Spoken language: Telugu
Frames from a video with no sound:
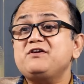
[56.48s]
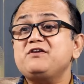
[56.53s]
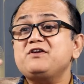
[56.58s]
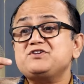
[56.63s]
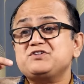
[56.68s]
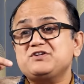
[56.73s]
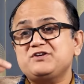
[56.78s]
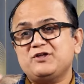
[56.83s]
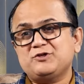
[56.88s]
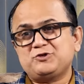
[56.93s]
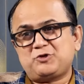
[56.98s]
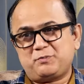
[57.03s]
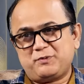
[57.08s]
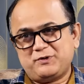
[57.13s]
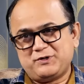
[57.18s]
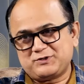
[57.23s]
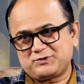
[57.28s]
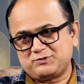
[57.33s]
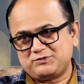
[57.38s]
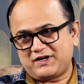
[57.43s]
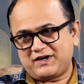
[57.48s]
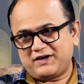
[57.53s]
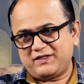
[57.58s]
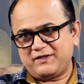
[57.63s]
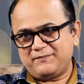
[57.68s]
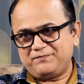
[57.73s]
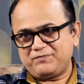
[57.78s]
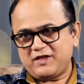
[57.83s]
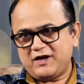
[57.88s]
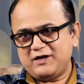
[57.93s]
జనరేషన్ ఆంటర్ప్రినర్స్ ఉంటారు
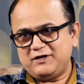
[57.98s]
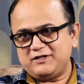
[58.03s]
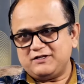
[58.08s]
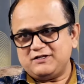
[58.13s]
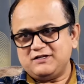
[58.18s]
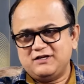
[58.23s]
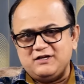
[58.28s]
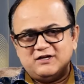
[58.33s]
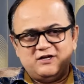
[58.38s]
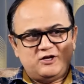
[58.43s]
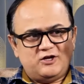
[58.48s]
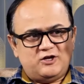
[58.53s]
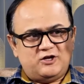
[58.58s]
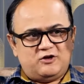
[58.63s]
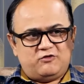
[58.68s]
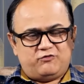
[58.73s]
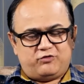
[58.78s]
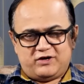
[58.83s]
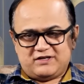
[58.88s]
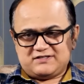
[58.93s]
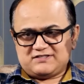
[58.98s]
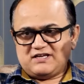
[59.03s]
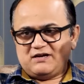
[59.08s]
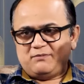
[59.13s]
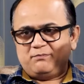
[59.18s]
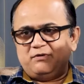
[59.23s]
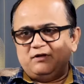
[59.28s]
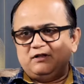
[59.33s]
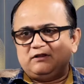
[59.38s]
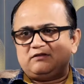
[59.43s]
కదా అంటే ఫర్
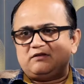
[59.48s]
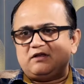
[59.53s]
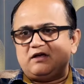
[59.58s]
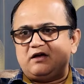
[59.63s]
ఎగ్జాంపుల్